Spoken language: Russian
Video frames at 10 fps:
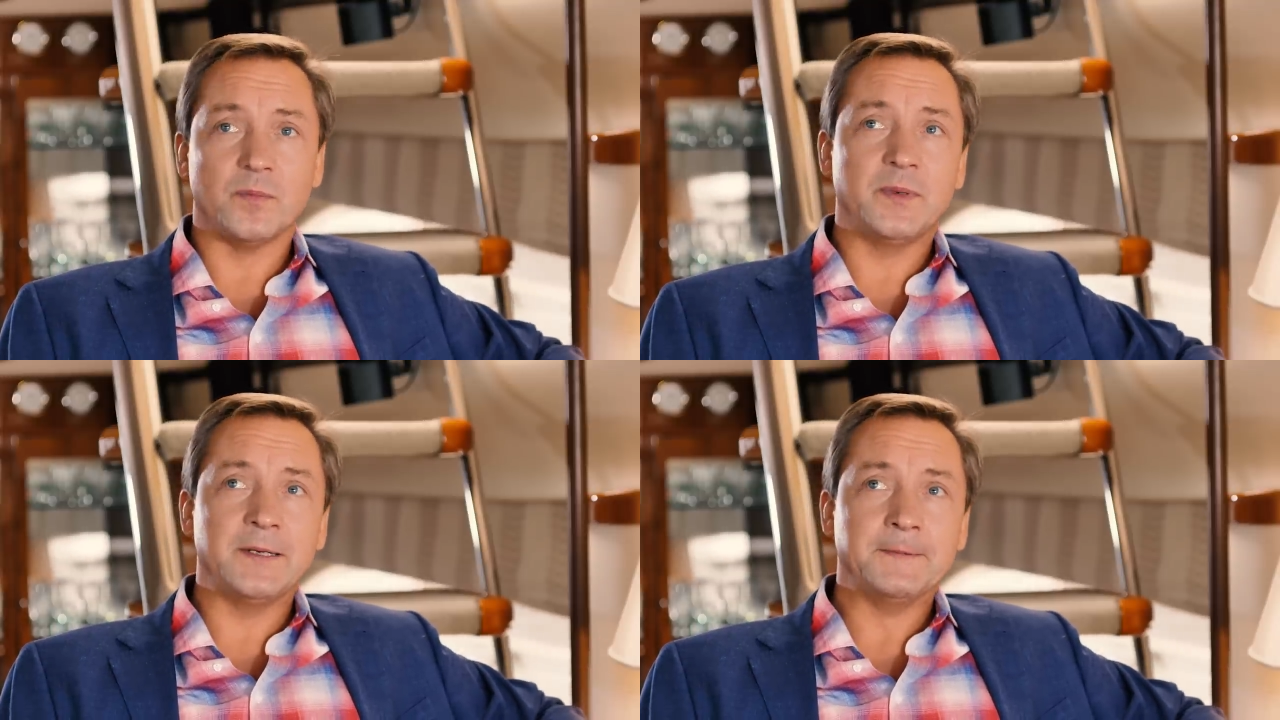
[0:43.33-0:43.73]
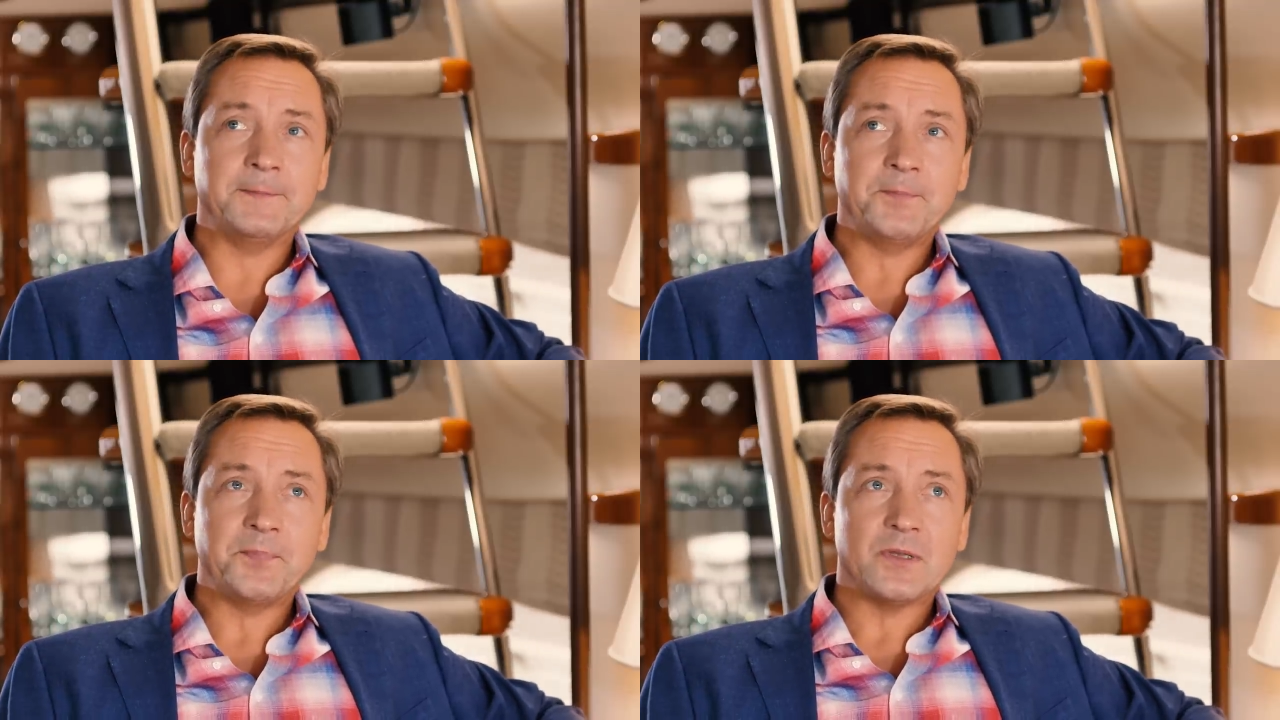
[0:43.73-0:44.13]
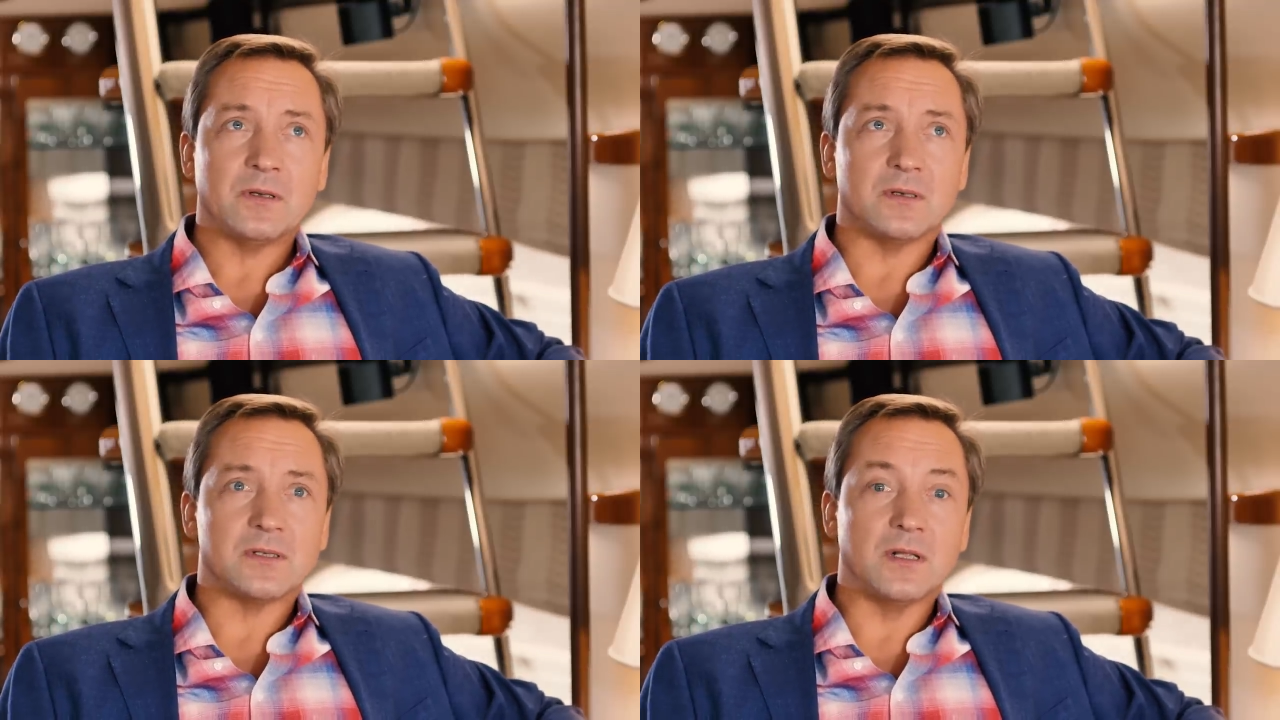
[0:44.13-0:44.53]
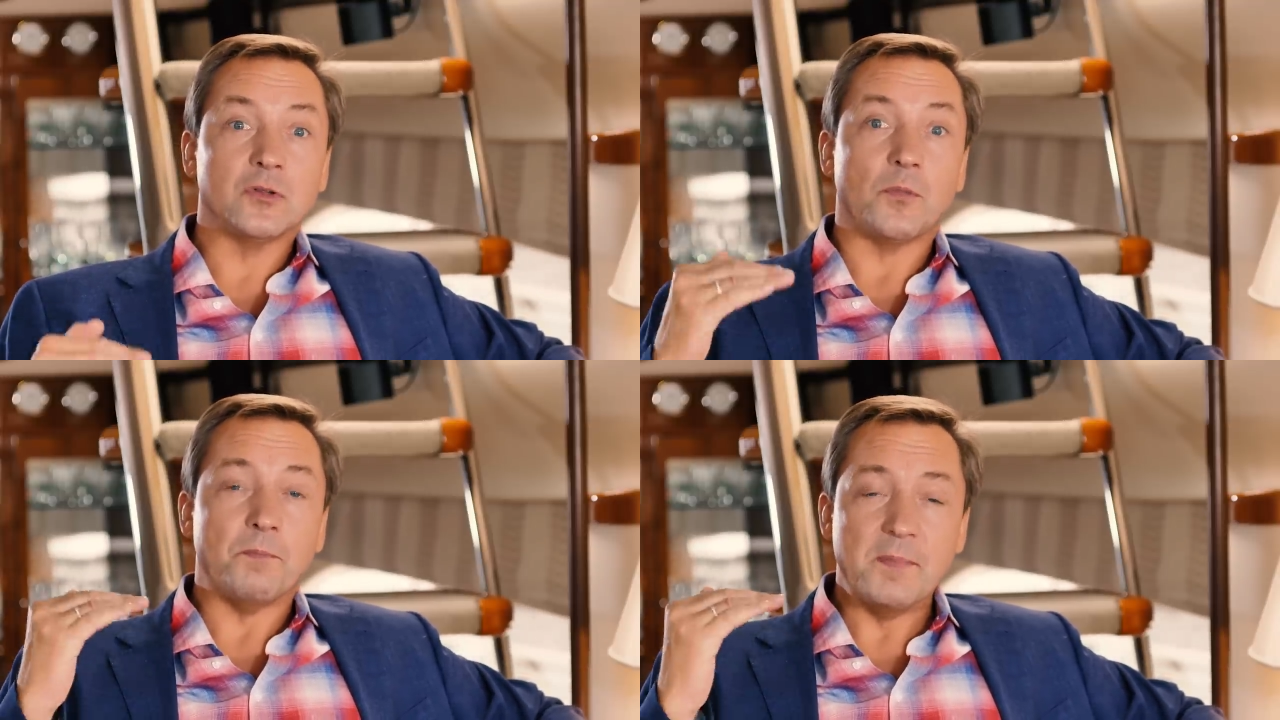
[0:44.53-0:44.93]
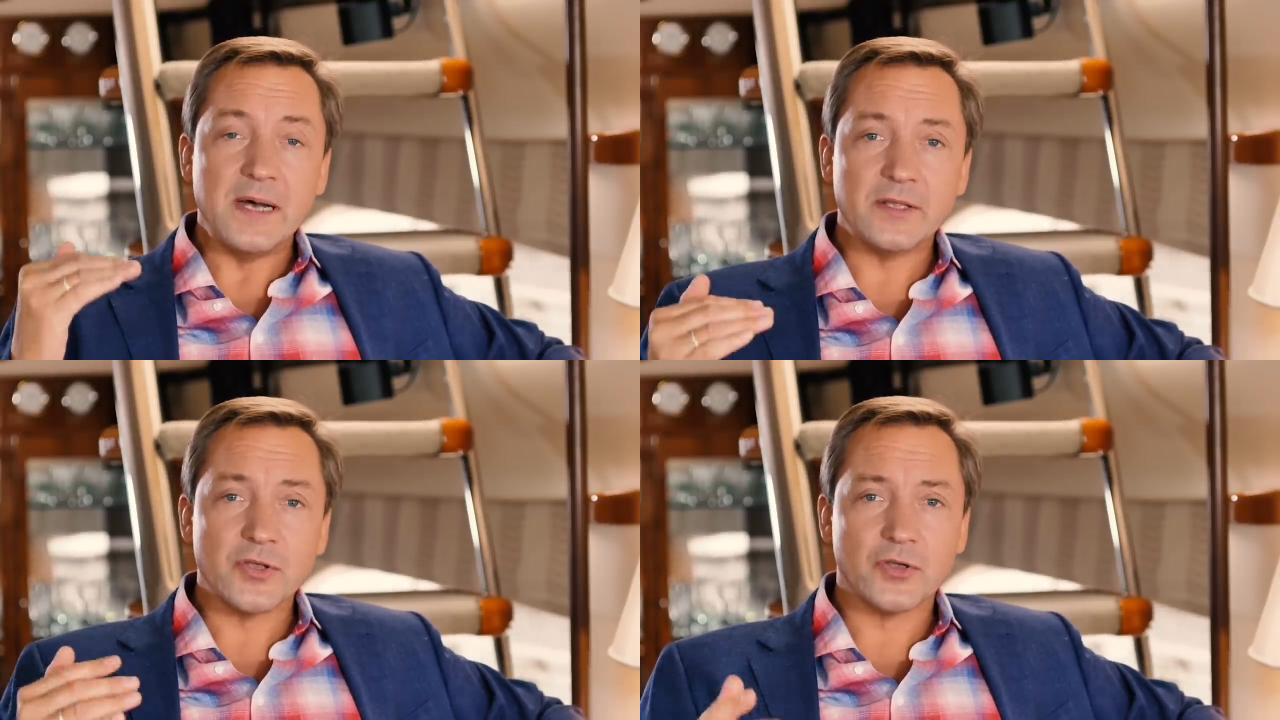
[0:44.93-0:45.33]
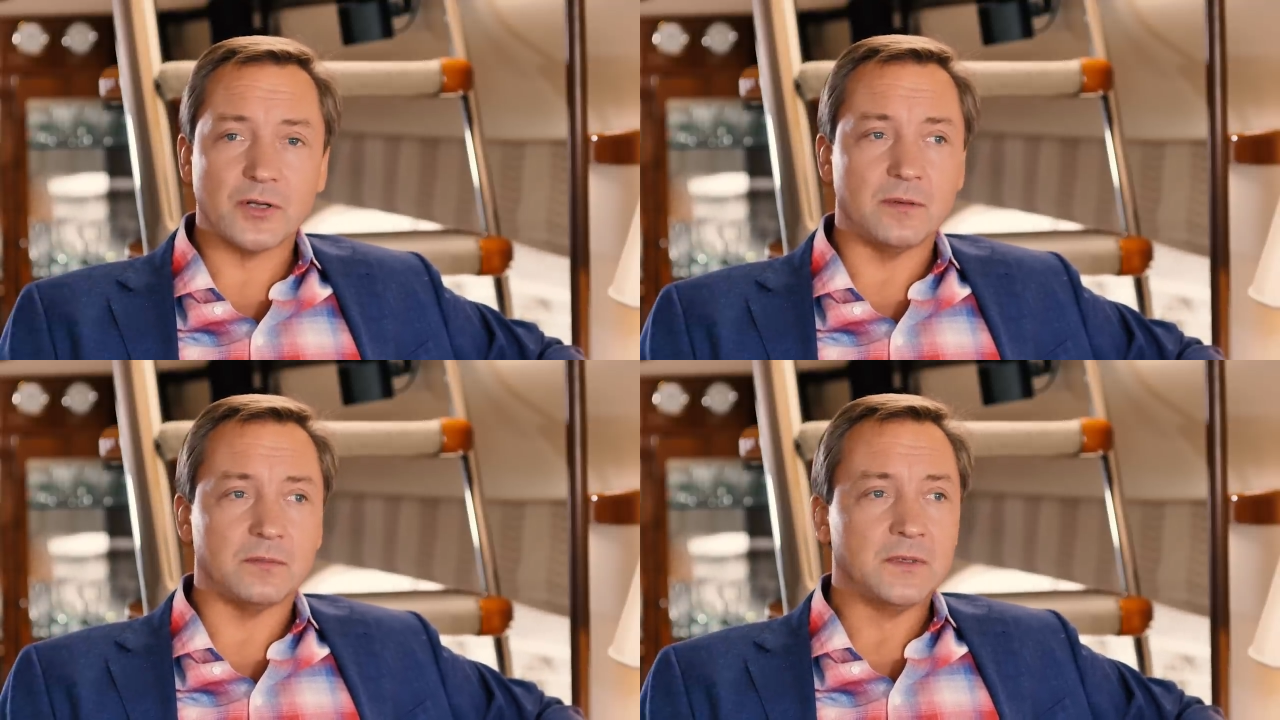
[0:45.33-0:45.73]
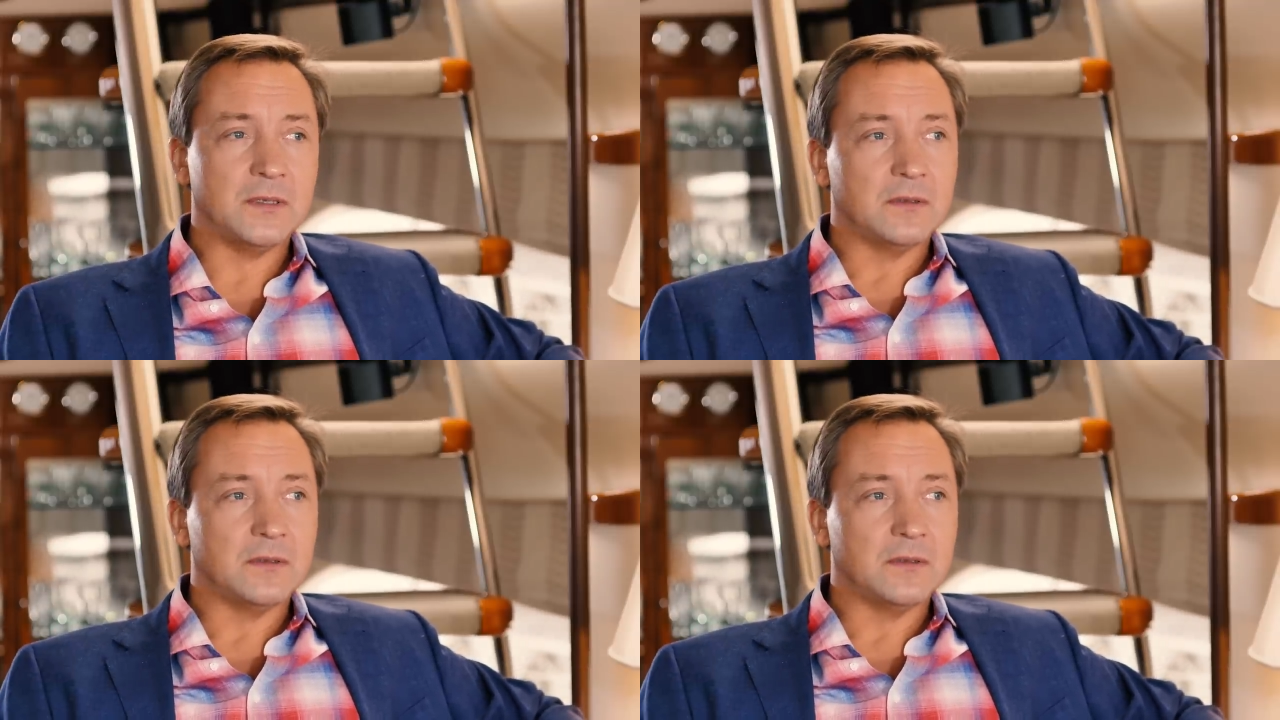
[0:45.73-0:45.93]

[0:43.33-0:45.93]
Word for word: бы Э, стал топ-менеджером,